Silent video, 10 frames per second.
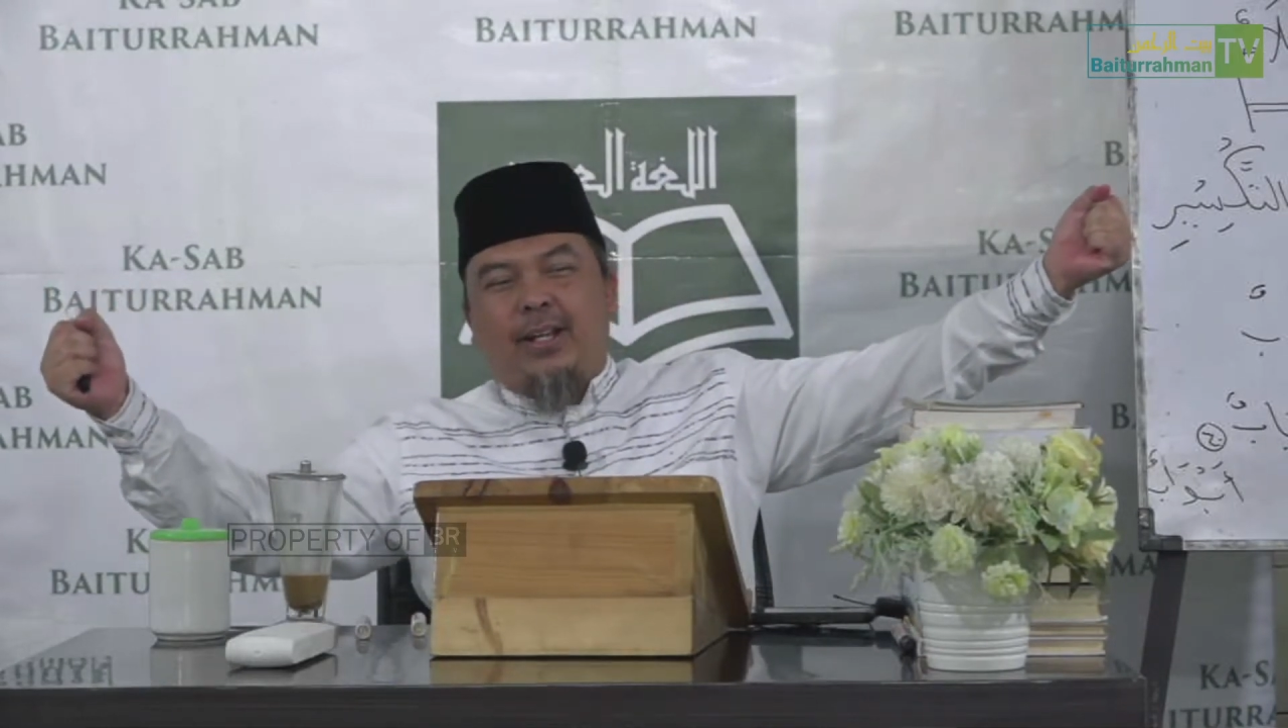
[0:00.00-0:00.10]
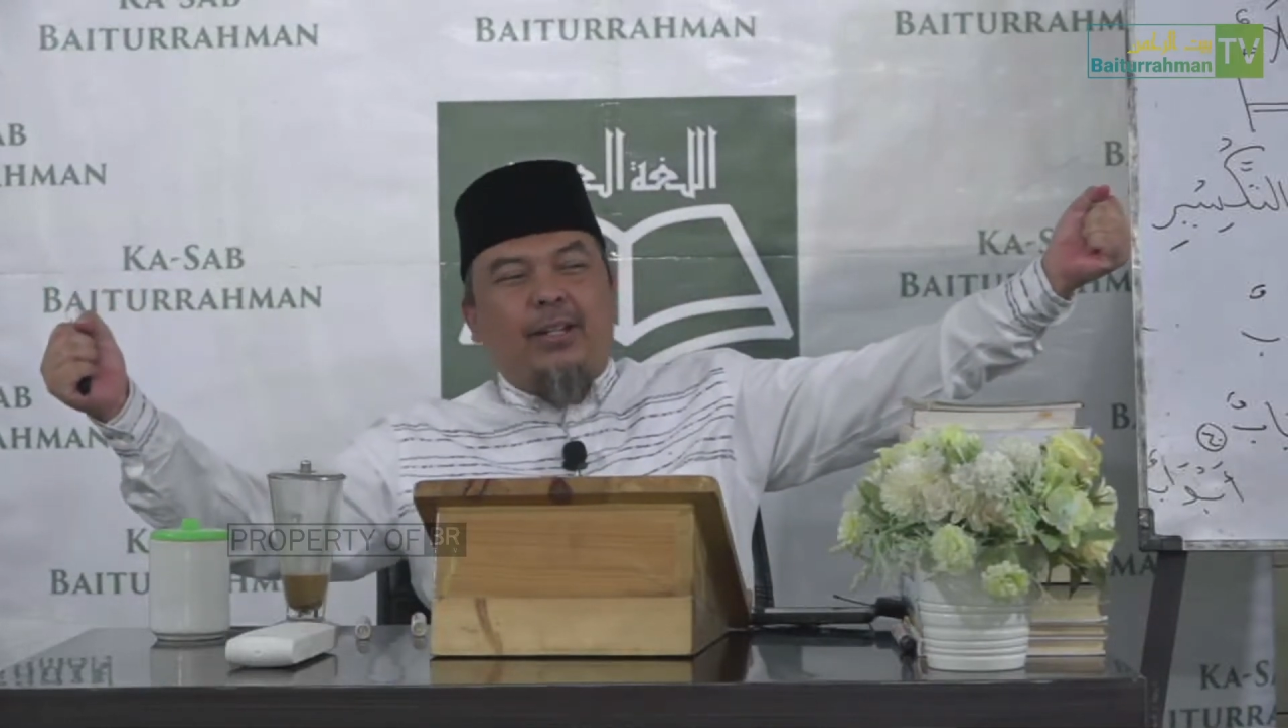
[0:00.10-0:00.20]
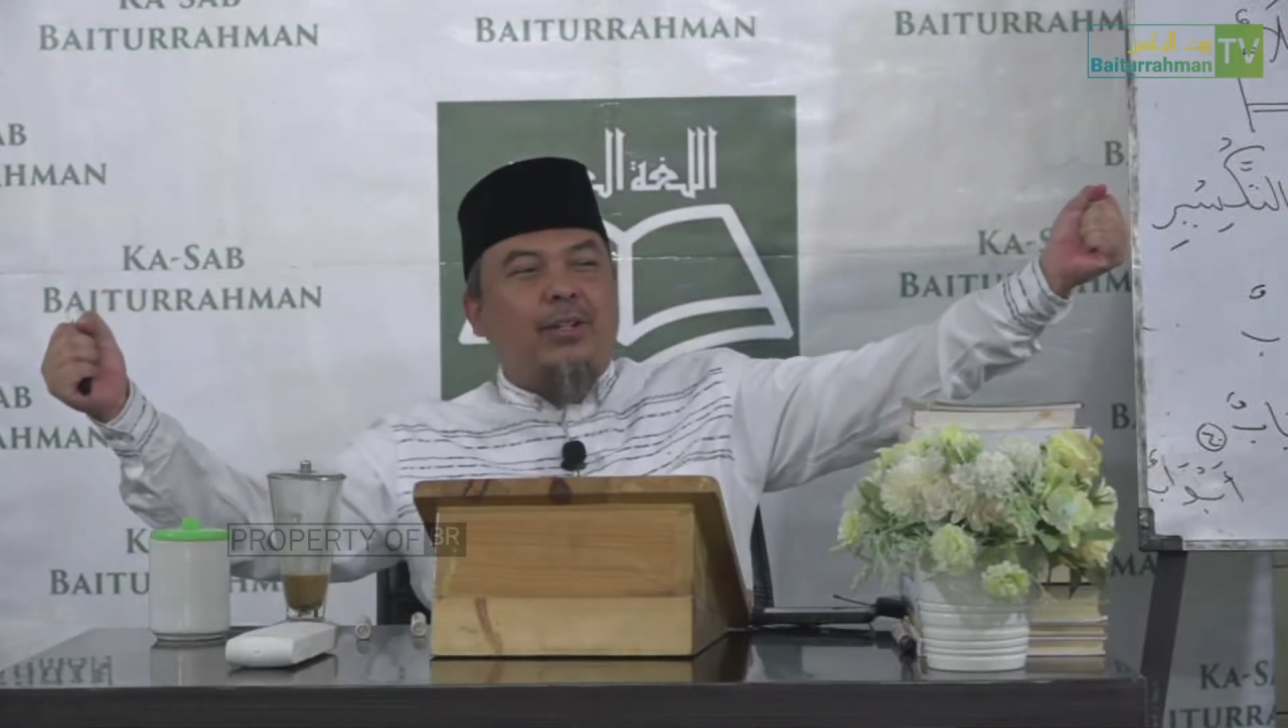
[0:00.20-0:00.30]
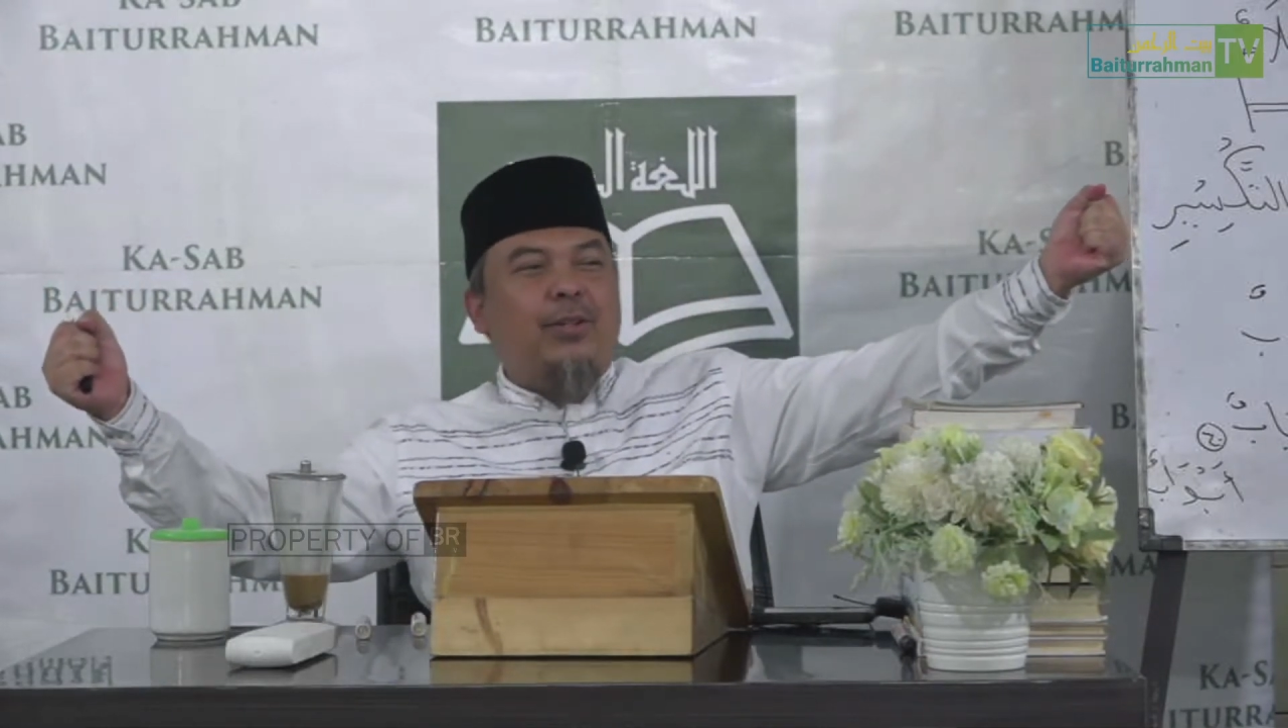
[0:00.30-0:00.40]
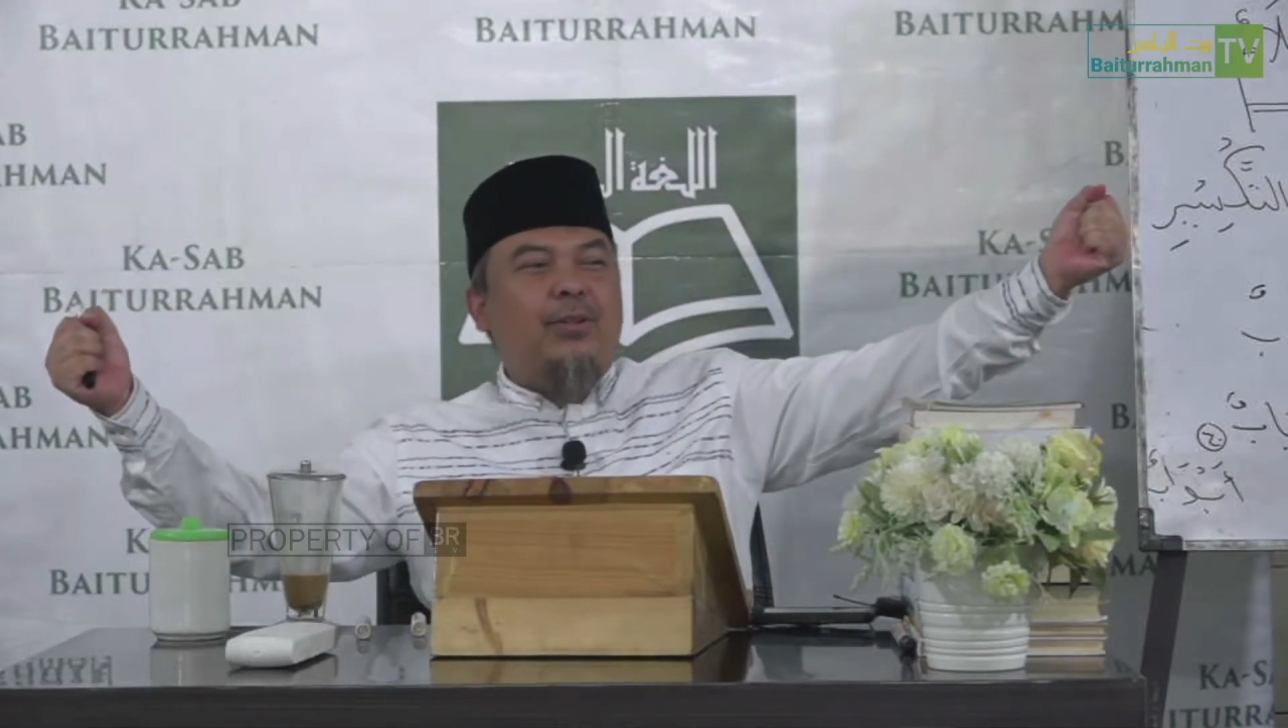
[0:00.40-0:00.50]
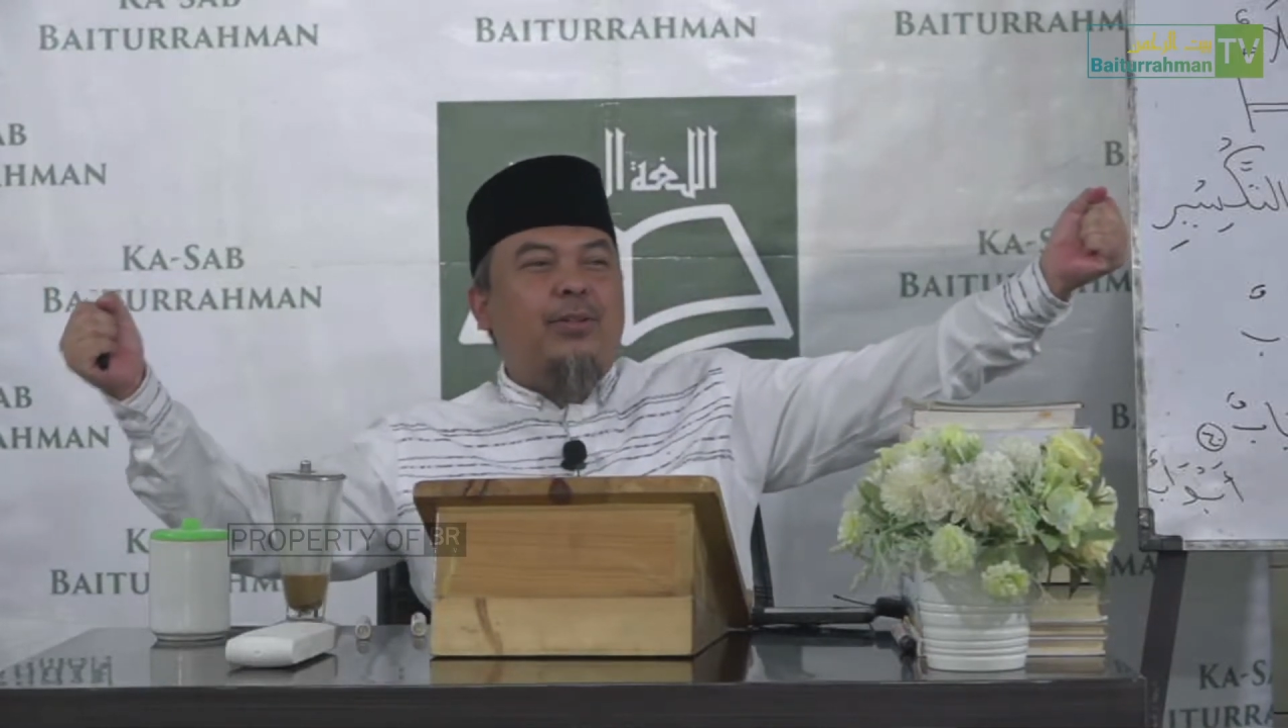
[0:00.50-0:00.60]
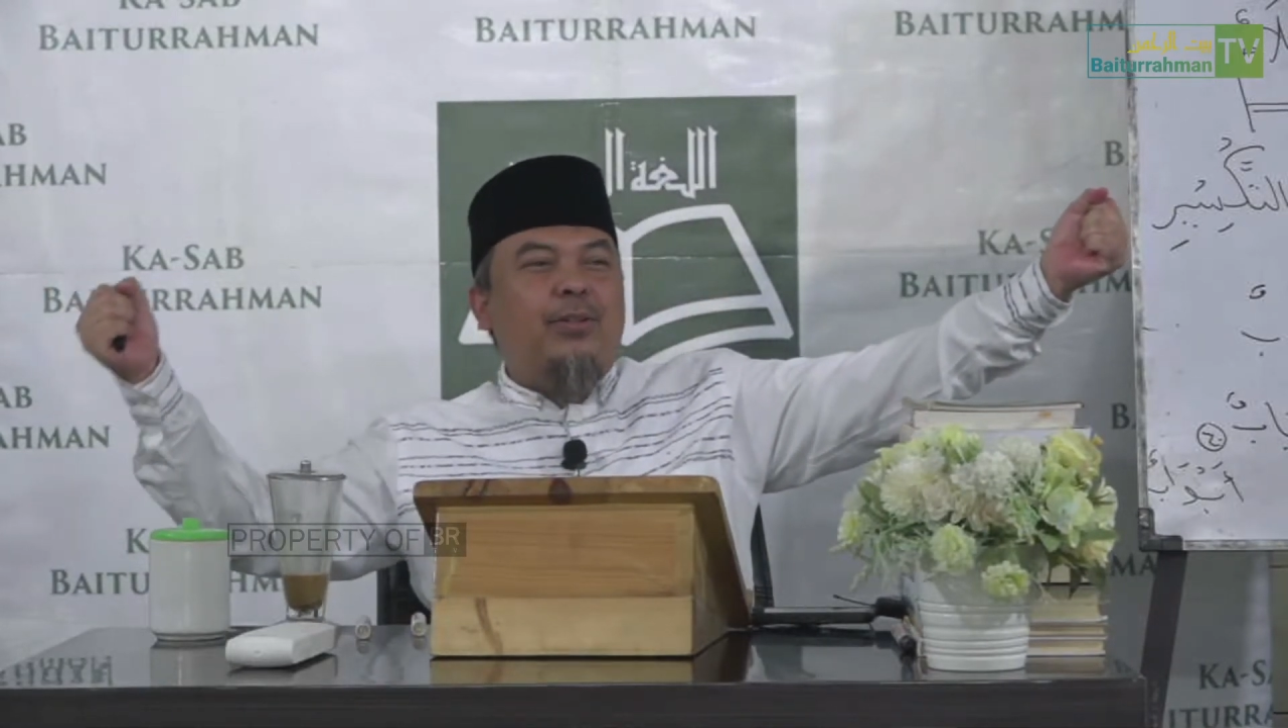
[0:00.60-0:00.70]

atau